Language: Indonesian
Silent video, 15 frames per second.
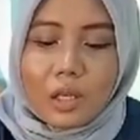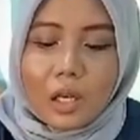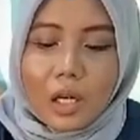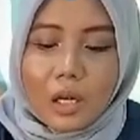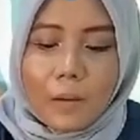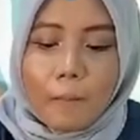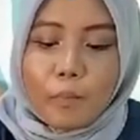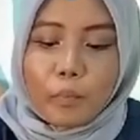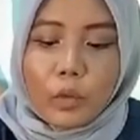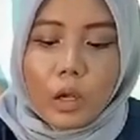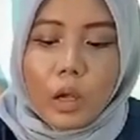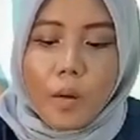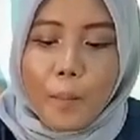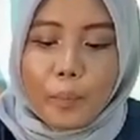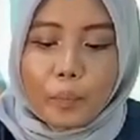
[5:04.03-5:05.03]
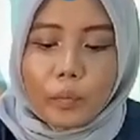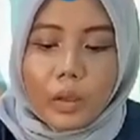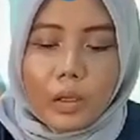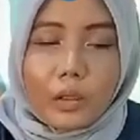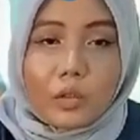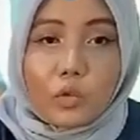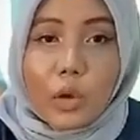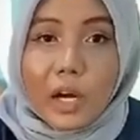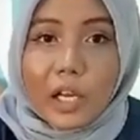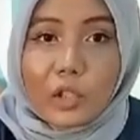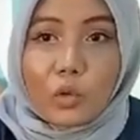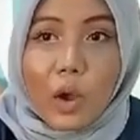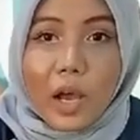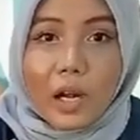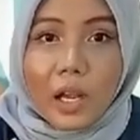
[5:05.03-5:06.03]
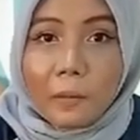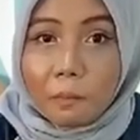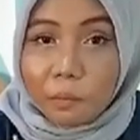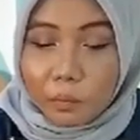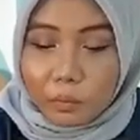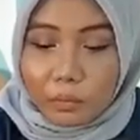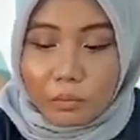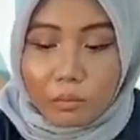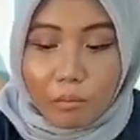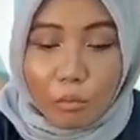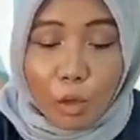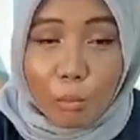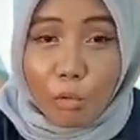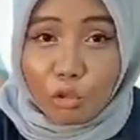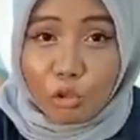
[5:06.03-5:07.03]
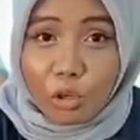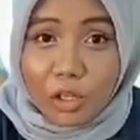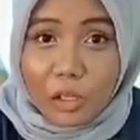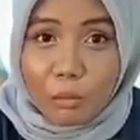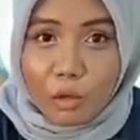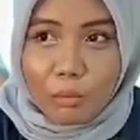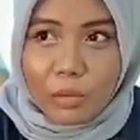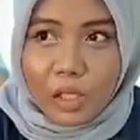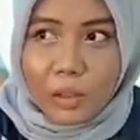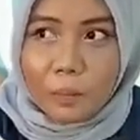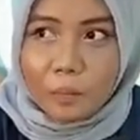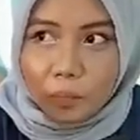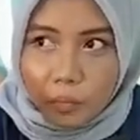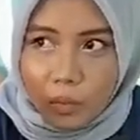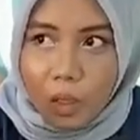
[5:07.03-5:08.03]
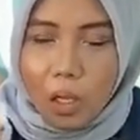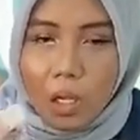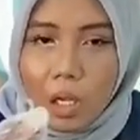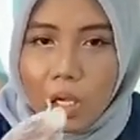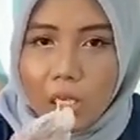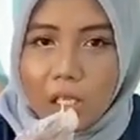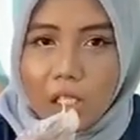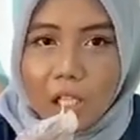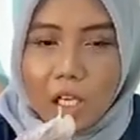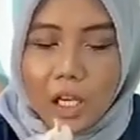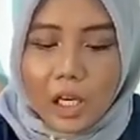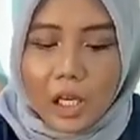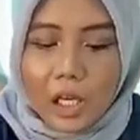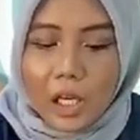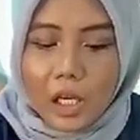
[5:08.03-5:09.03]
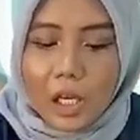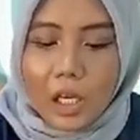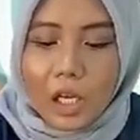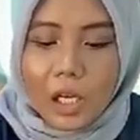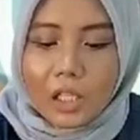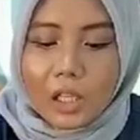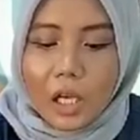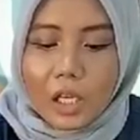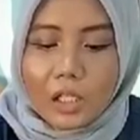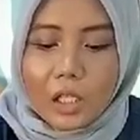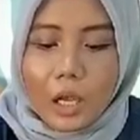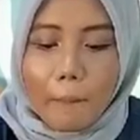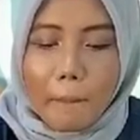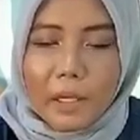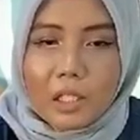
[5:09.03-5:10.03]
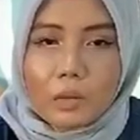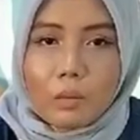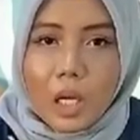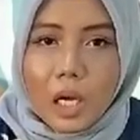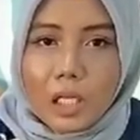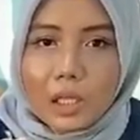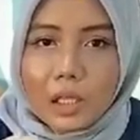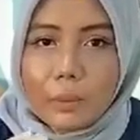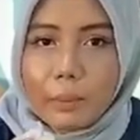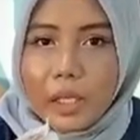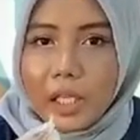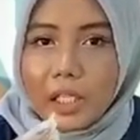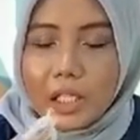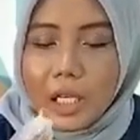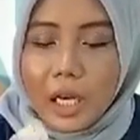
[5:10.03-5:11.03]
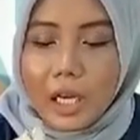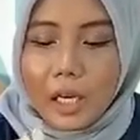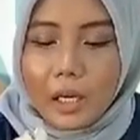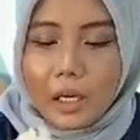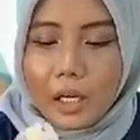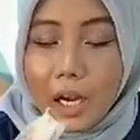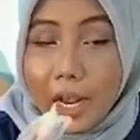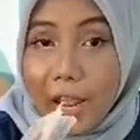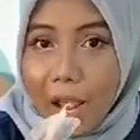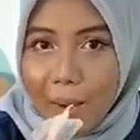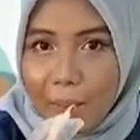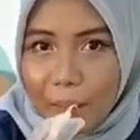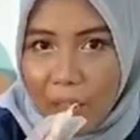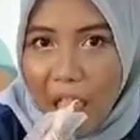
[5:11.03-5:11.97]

dengar suara-suara motor dan mobil ini karena letaknya pas banget di pinggir jalan raya